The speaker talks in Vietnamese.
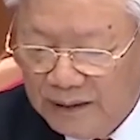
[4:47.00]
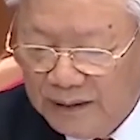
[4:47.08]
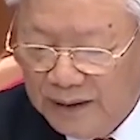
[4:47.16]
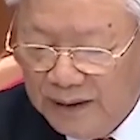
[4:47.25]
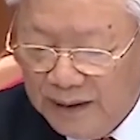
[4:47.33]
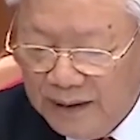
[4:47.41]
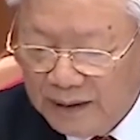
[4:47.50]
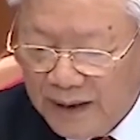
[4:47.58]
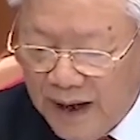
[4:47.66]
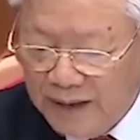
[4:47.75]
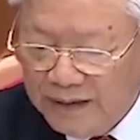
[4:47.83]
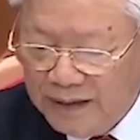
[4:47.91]
đáng
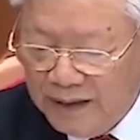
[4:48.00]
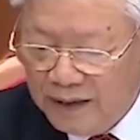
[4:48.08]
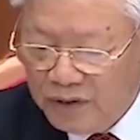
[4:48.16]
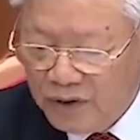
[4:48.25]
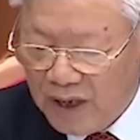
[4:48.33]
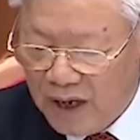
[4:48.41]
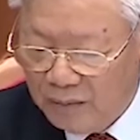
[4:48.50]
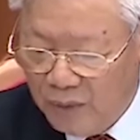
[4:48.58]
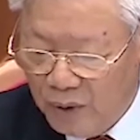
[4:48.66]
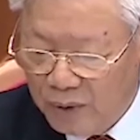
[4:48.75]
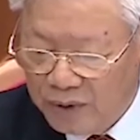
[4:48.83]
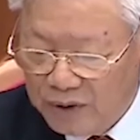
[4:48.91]
đại diện cho
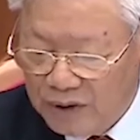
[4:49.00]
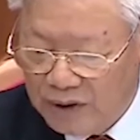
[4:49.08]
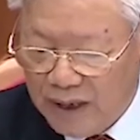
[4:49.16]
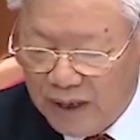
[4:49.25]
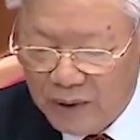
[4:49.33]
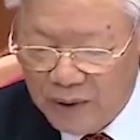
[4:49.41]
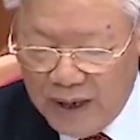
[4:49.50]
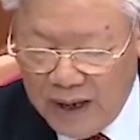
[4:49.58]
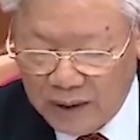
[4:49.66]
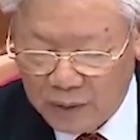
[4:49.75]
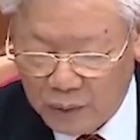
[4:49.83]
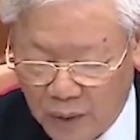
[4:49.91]
đảng bộ dự đại hội
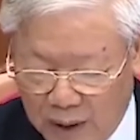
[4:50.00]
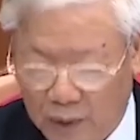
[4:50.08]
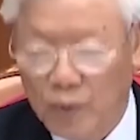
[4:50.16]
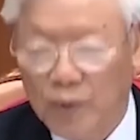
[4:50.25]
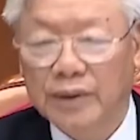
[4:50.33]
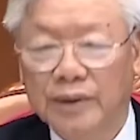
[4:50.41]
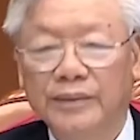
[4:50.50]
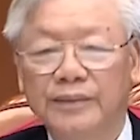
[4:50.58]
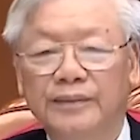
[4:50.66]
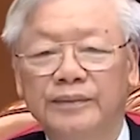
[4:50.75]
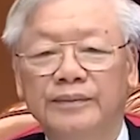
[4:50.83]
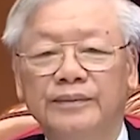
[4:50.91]
đảng toàn quốc
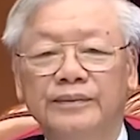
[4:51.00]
